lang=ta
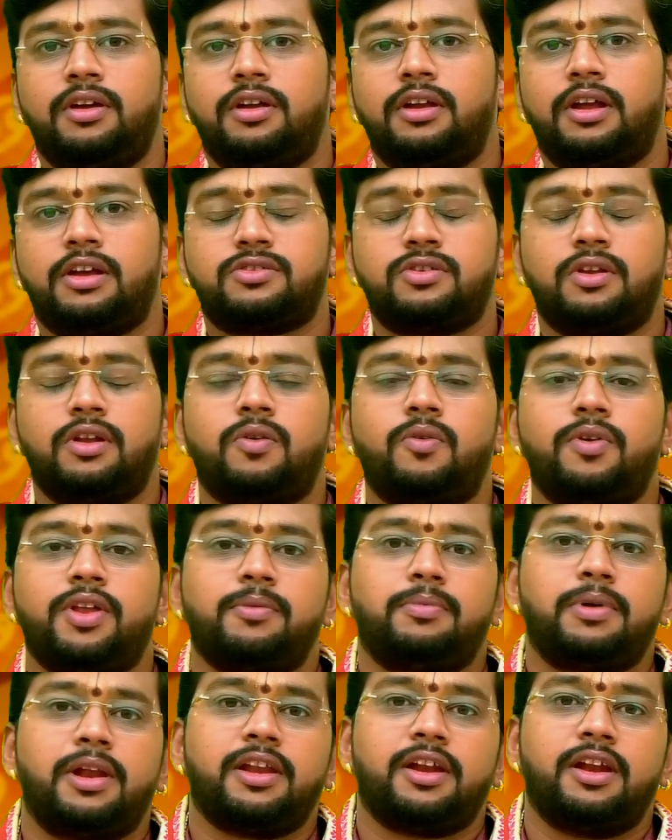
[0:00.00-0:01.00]
நான்
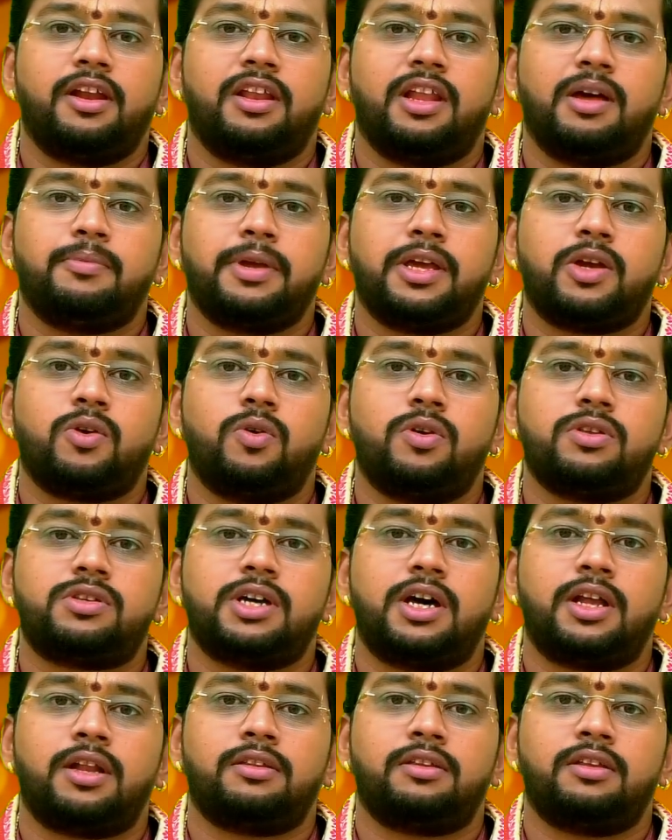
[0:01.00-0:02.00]
சொல்லக்கூடிய பலன்கள் எல்லாமே
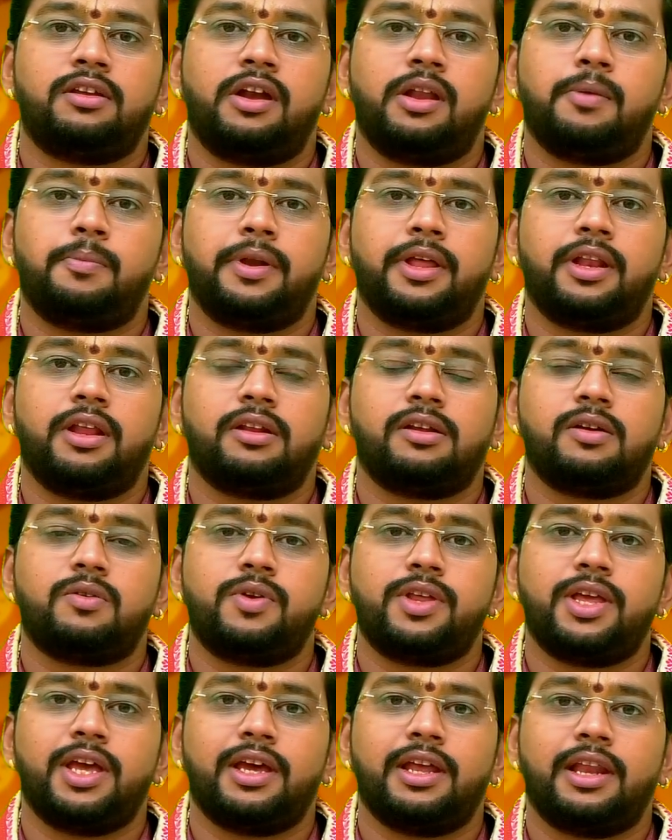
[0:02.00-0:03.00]
கோச்சாரத்தின் அடிப்படையில்
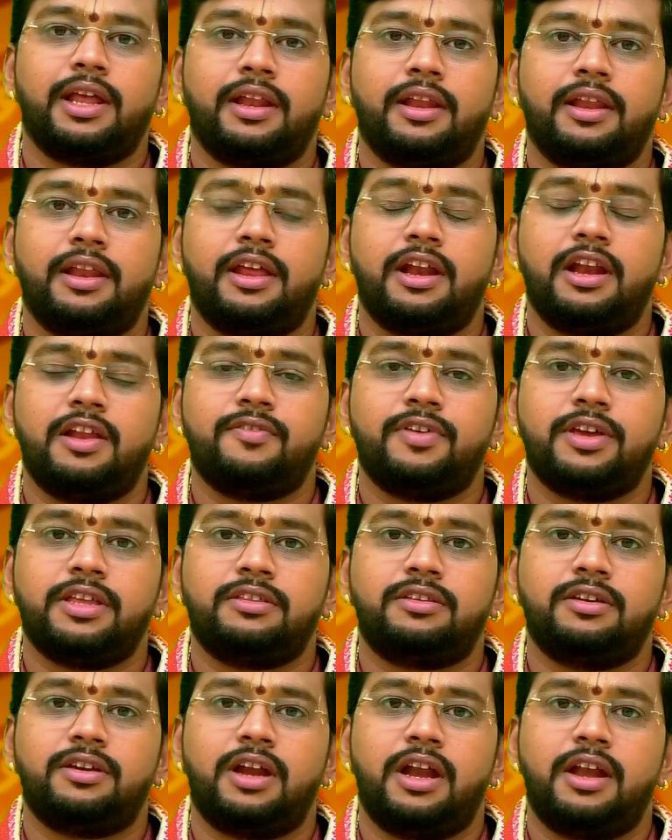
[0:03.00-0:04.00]
இருக்கக்கூடிய கிரகநிலைகளை
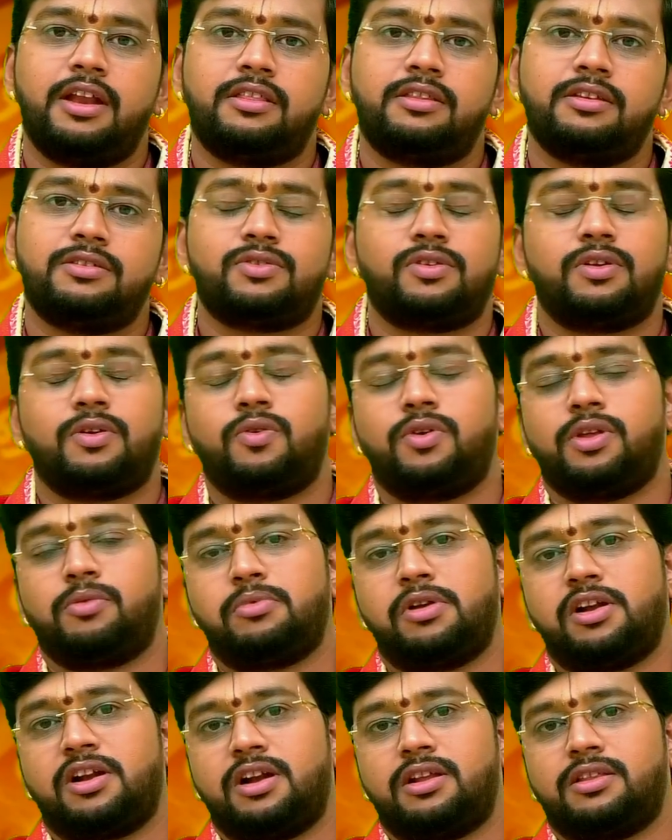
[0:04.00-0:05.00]
வைத்து கணித்து சொல்லக்கூடிய
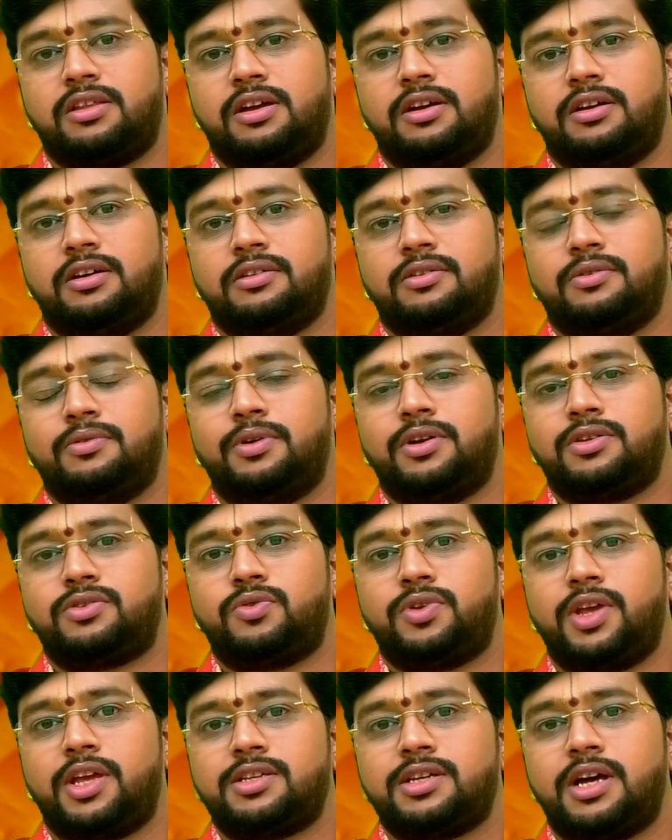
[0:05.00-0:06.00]
பலன்கள் தான் அது உங்கள்
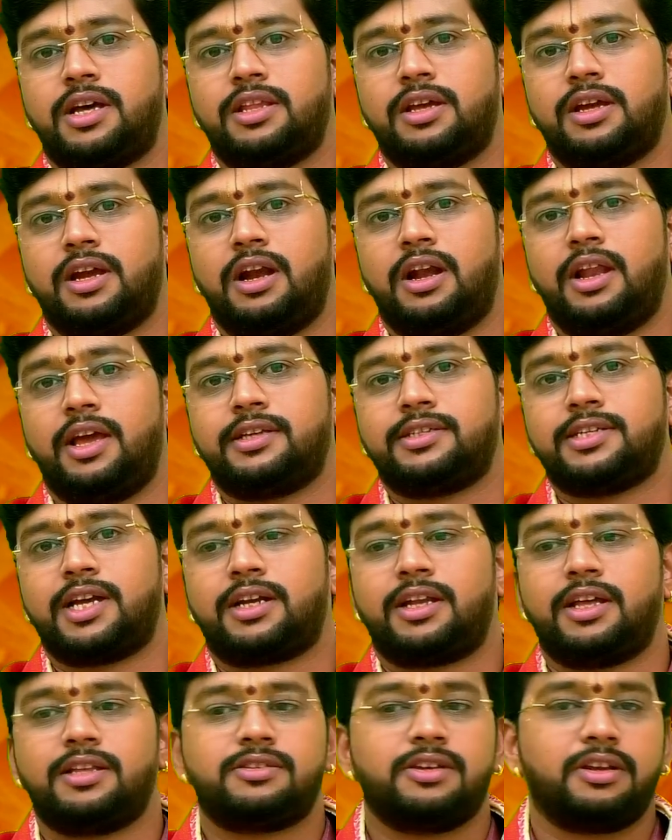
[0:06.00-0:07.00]
சுய ஜாதகங்களில்
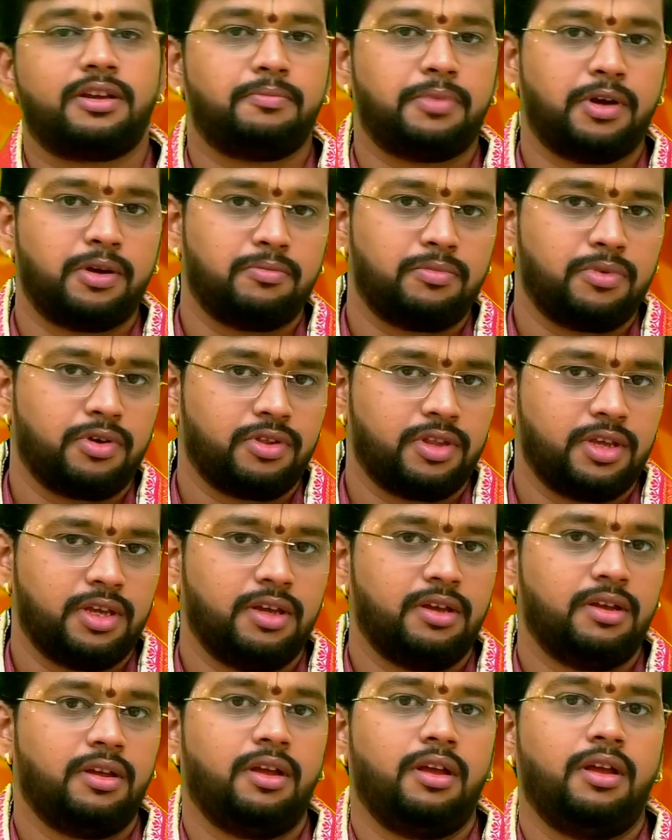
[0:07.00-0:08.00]
எக்ஸாக்டாக செக் பண்ணும் பொழுது
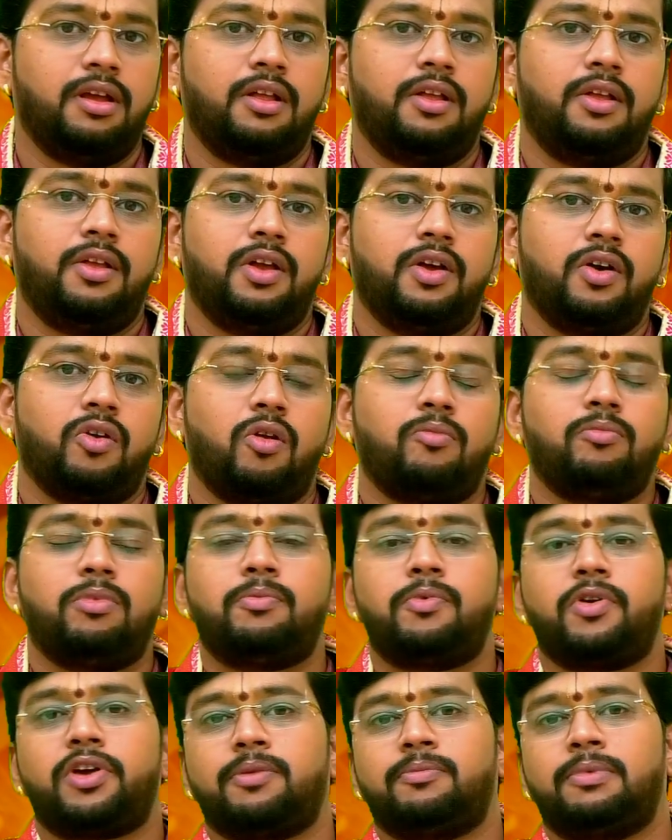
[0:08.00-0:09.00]
ரொம்ப
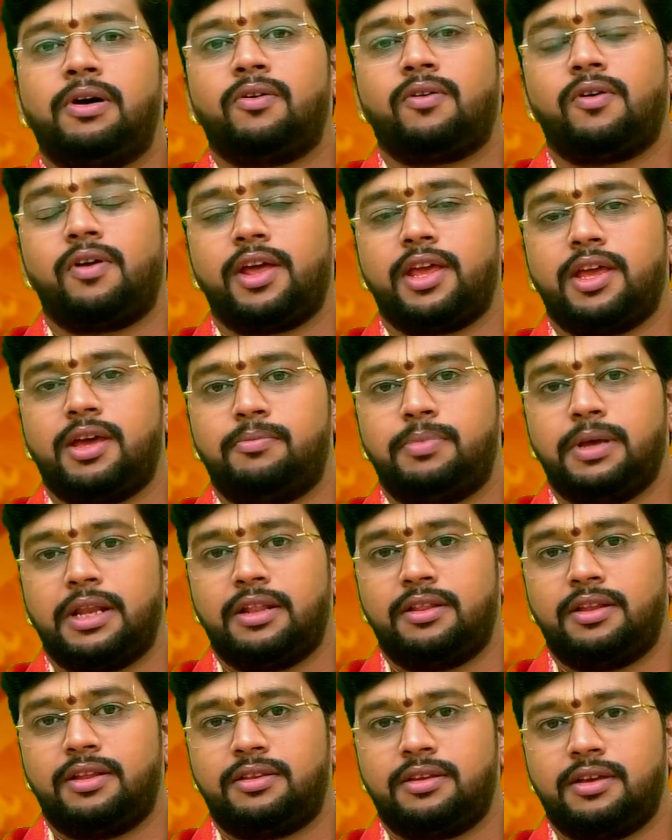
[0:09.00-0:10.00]
முக்கியமாக அவங்களுடைய
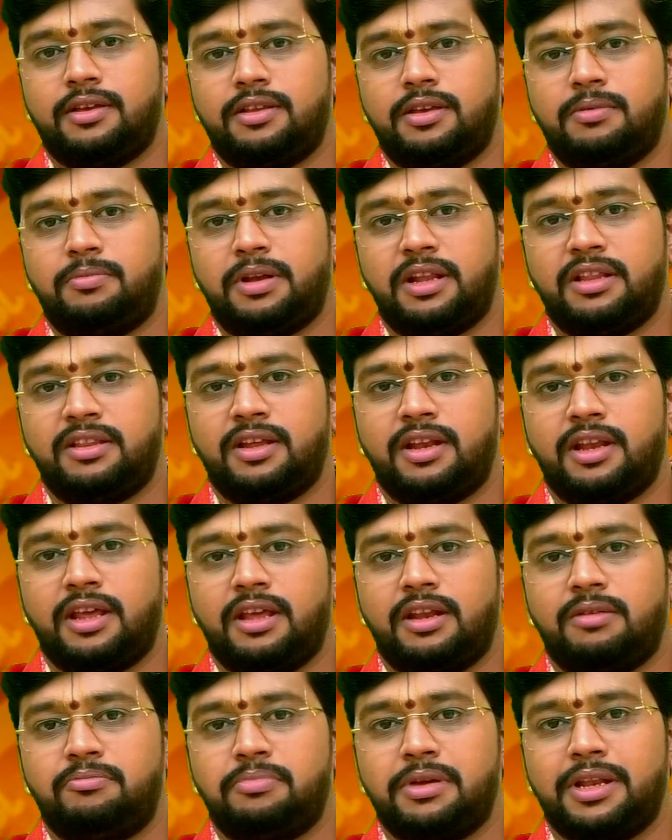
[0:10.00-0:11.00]
பிறந்த தேதி பிறந்த
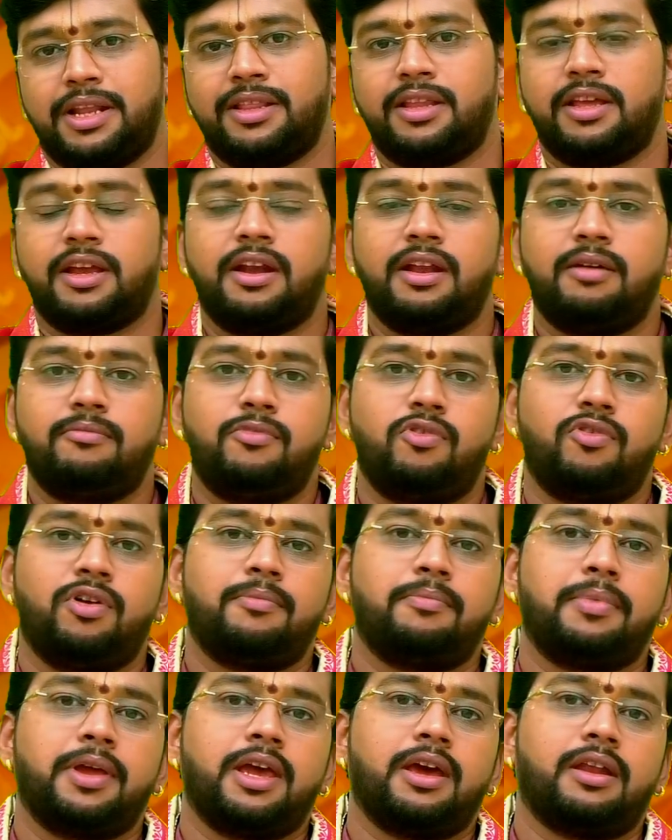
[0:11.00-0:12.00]
நேரம் பிறந்த இடம்
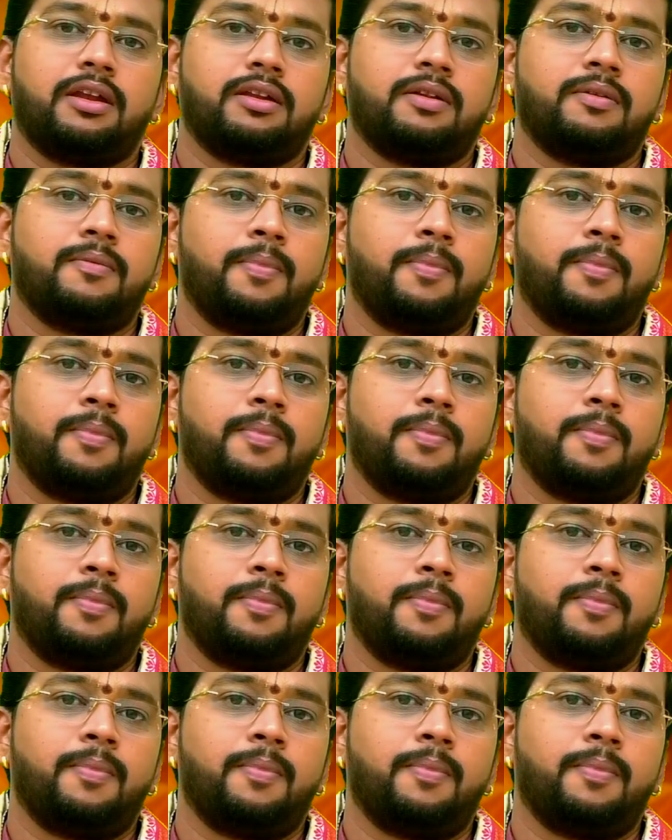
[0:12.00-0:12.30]
உங்கள் பெயர்